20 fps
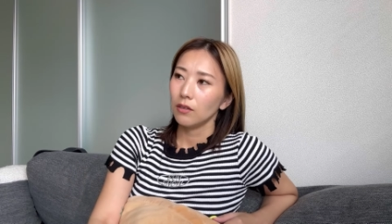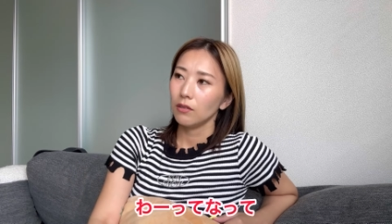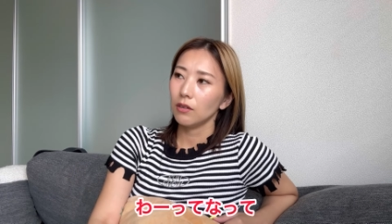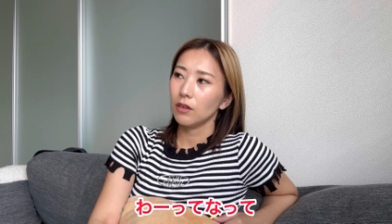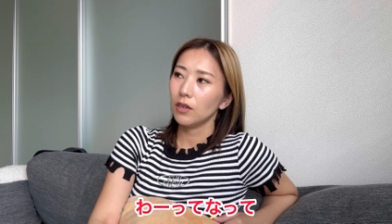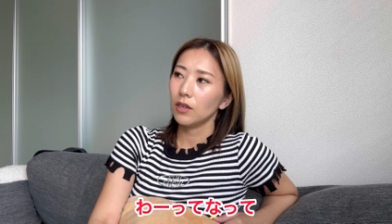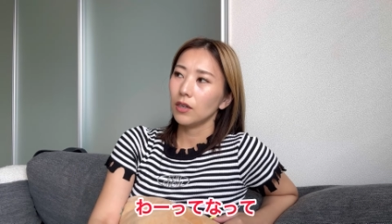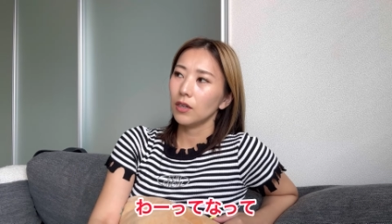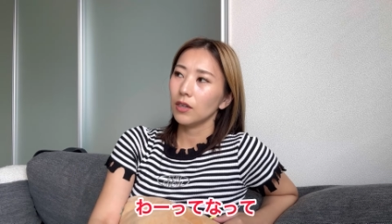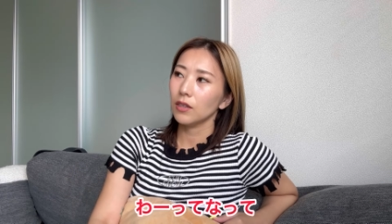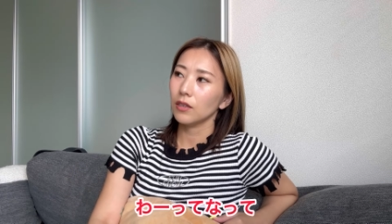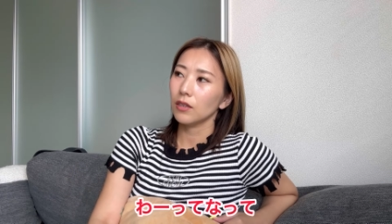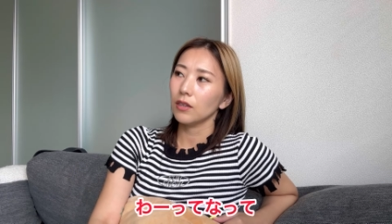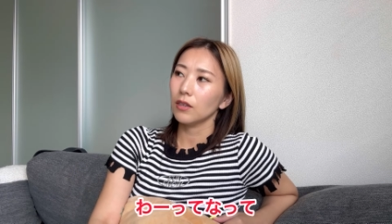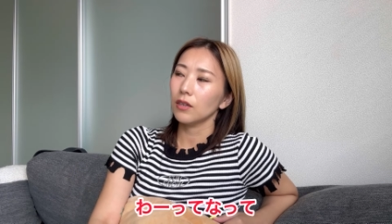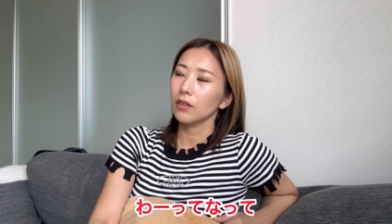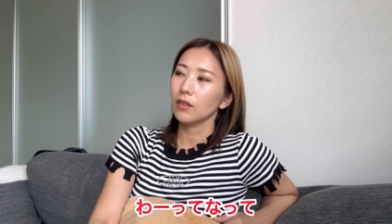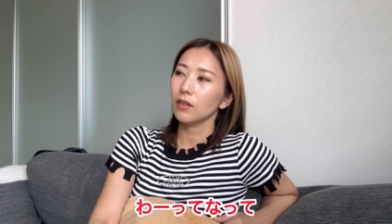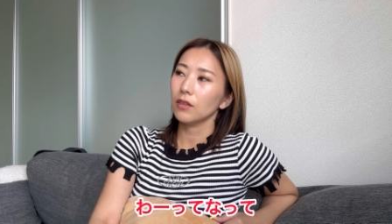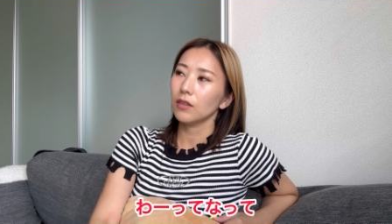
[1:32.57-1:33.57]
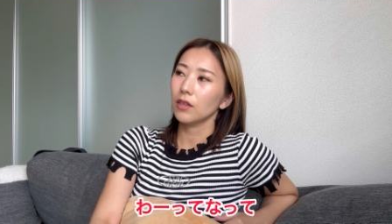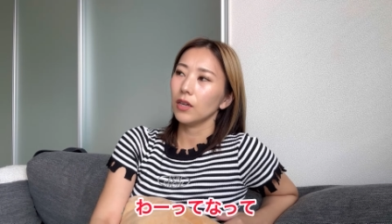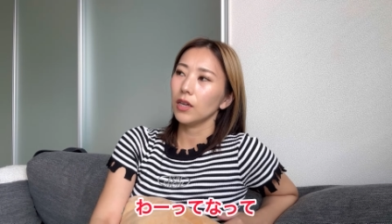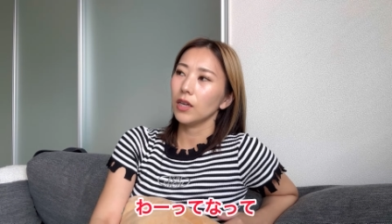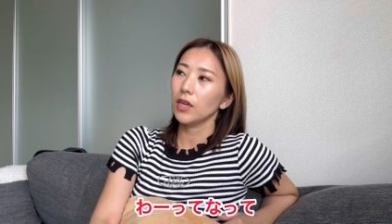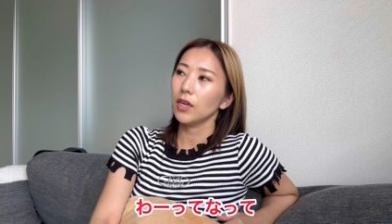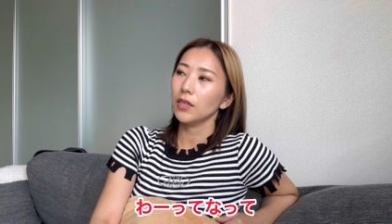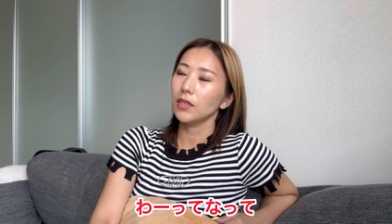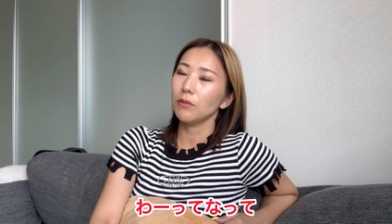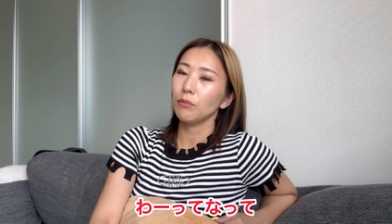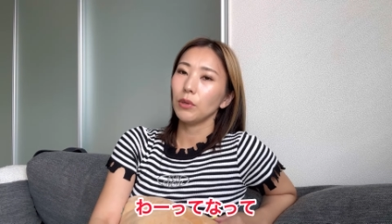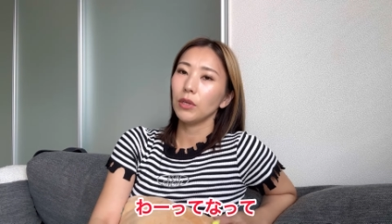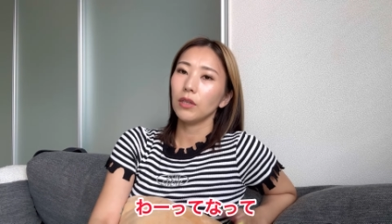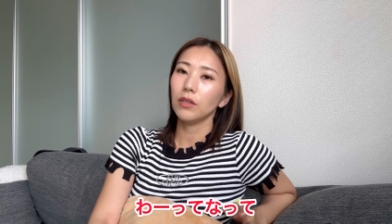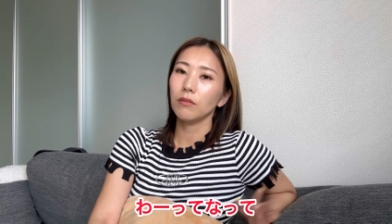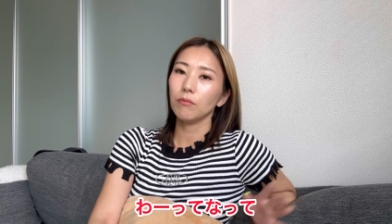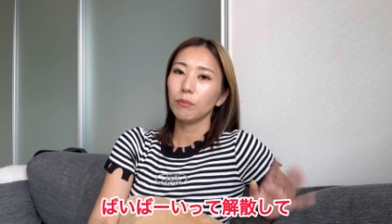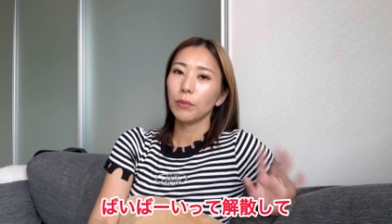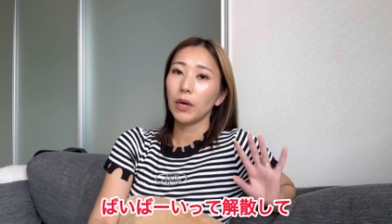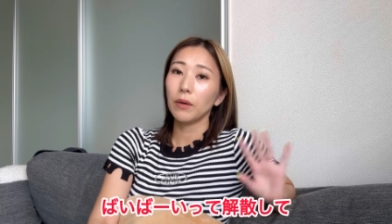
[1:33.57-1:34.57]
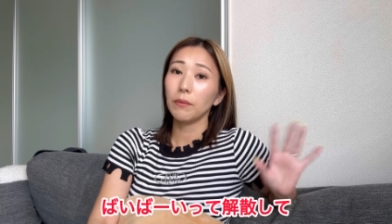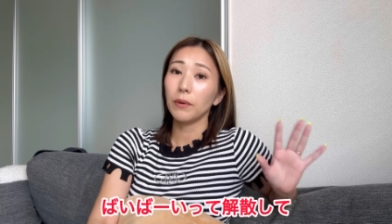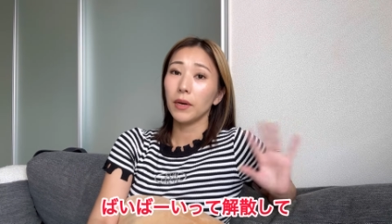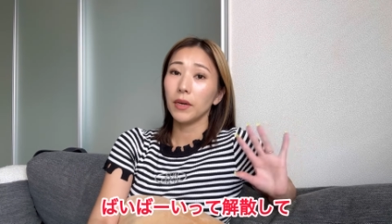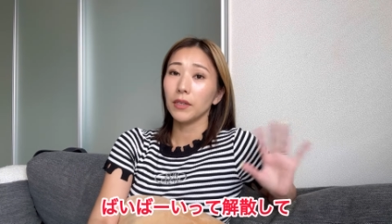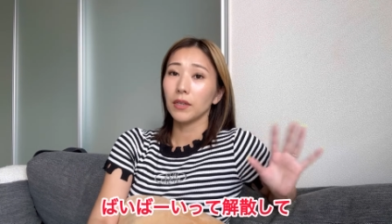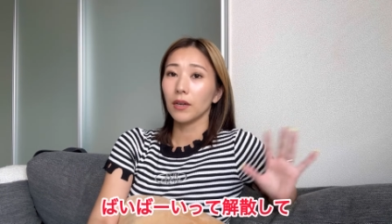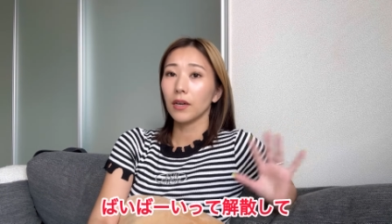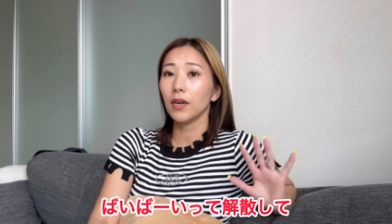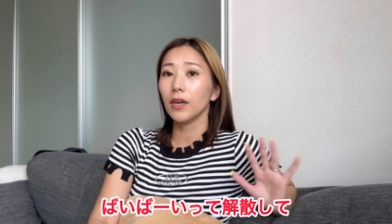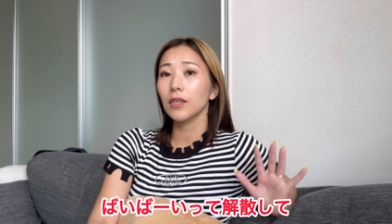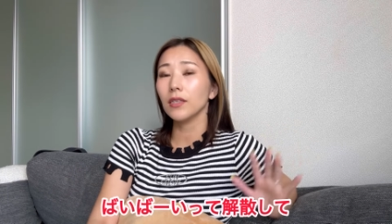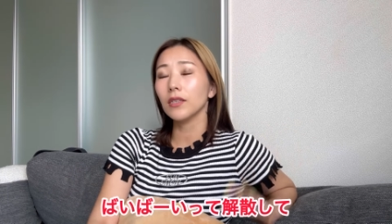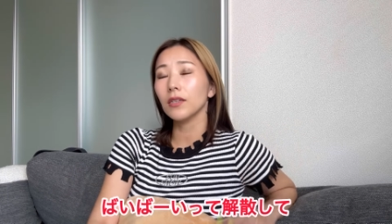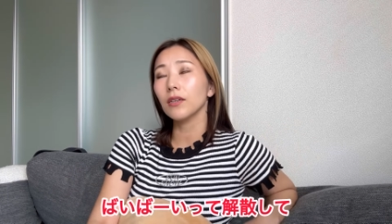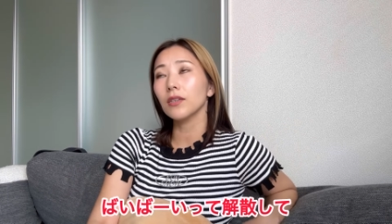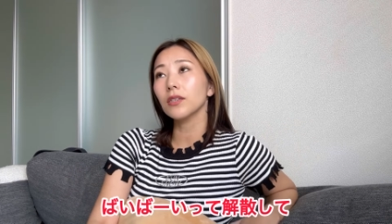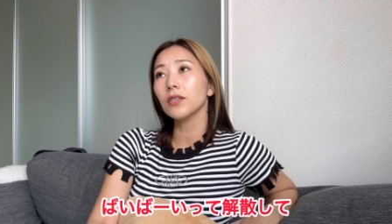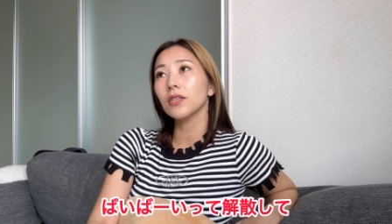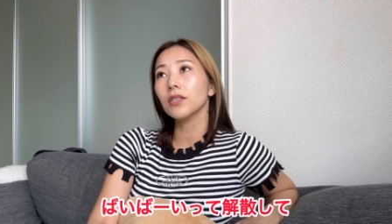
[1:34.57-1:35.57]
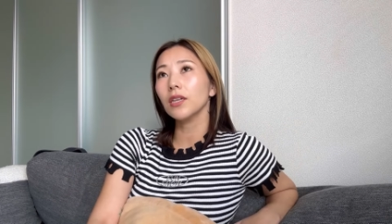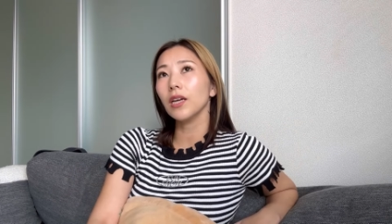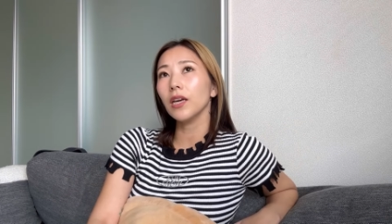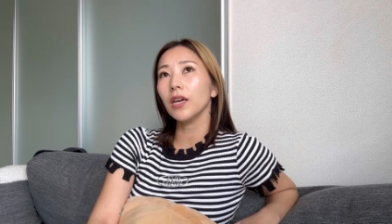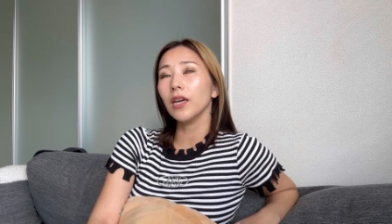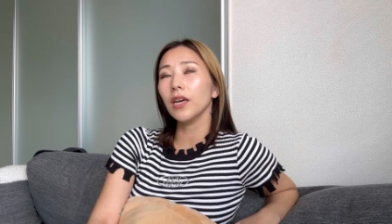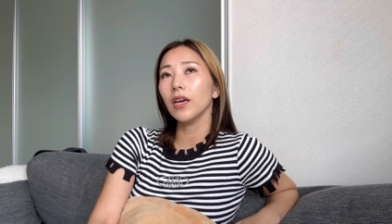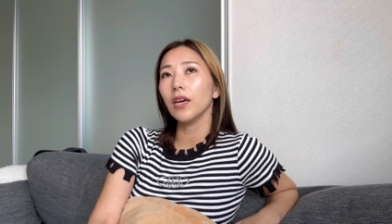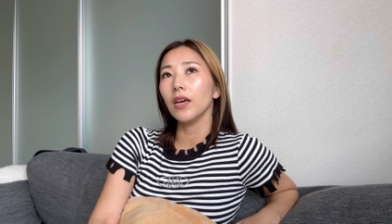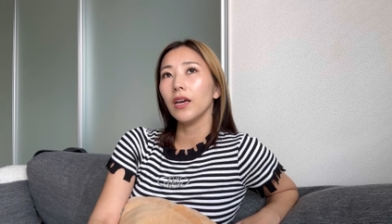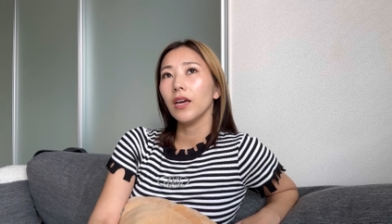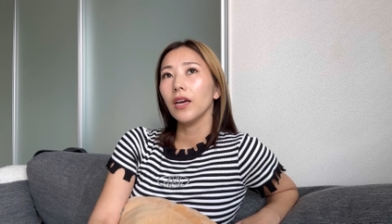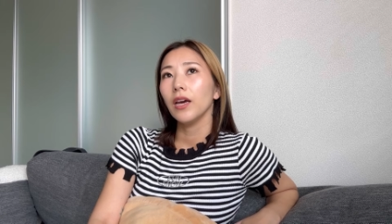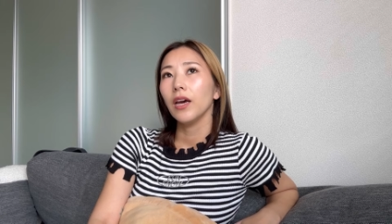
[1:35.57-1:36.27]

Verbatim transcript: わーってなってでバイバイって解散して